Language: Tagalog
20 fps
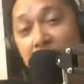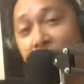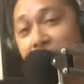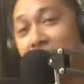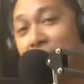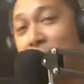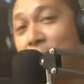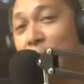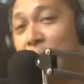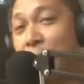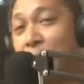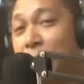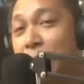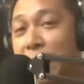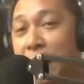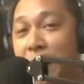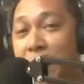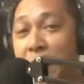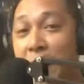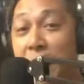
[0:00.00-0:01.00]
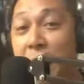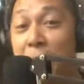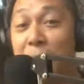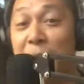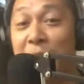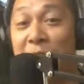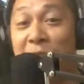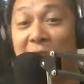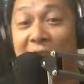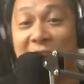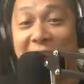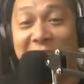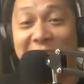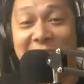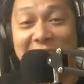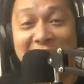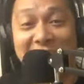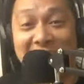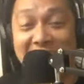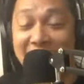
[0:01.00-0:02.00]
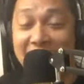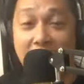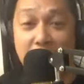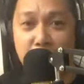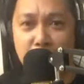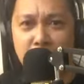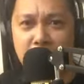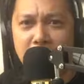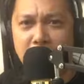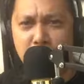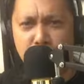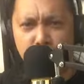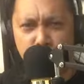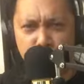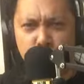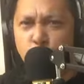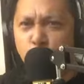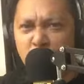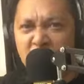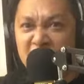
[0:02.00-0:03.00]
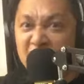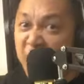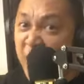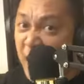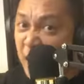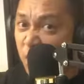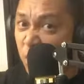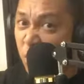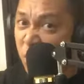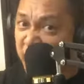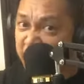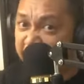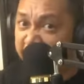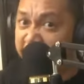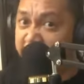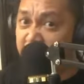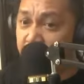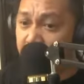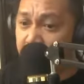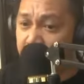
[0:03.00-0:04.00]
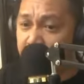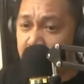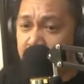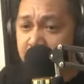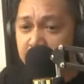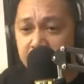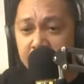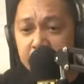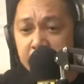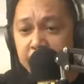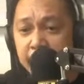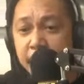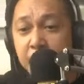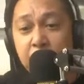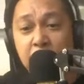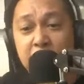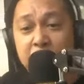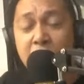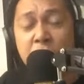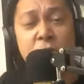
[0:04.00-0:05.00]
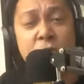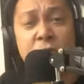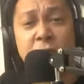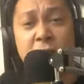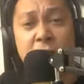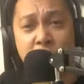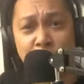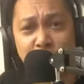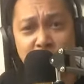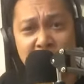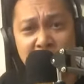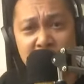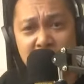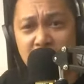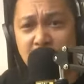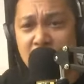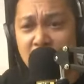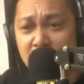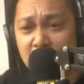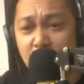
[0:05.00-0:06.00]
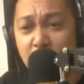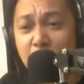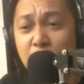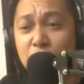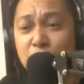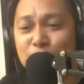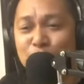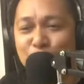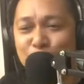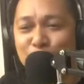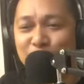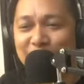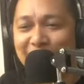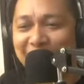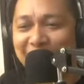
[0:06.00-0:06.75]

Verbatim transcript: Kay maingon niya tag copyright. Kay maingon sila original tong nagkanta. Ipasound sa ako an Facebook.